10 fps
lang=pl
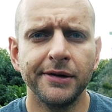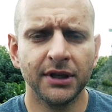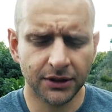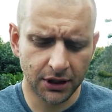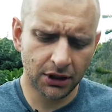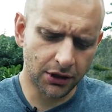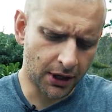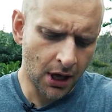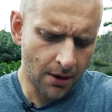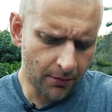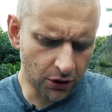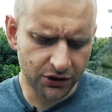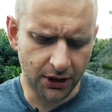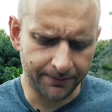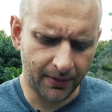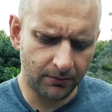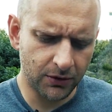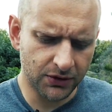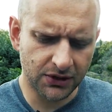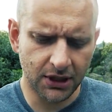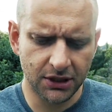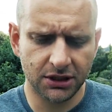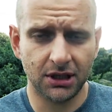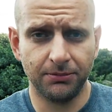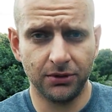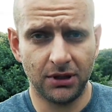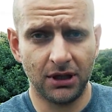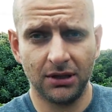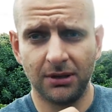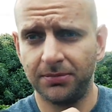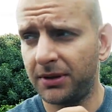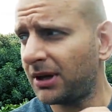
na triatlonie. Można. Minus jest taki, że ta, ta, ta,